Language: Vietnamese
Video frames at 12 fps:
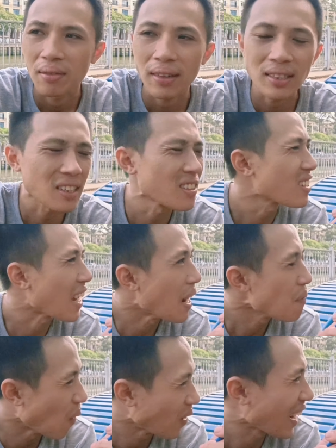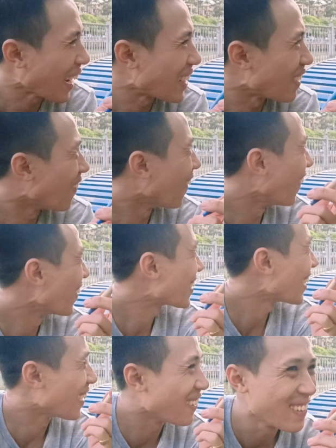nó sẽ cứ kể mỗi ngày là
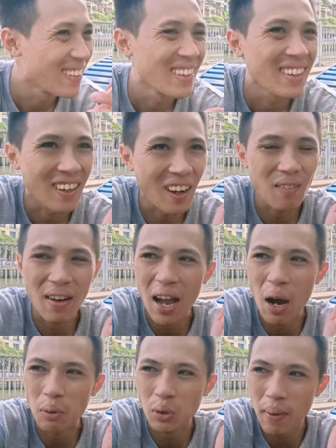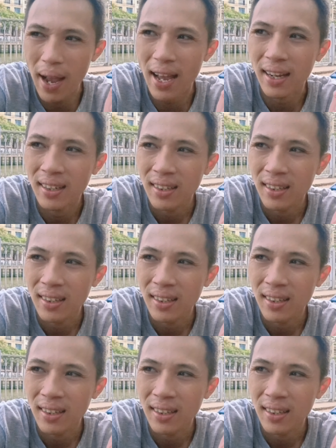hiểu, rồi và học số 3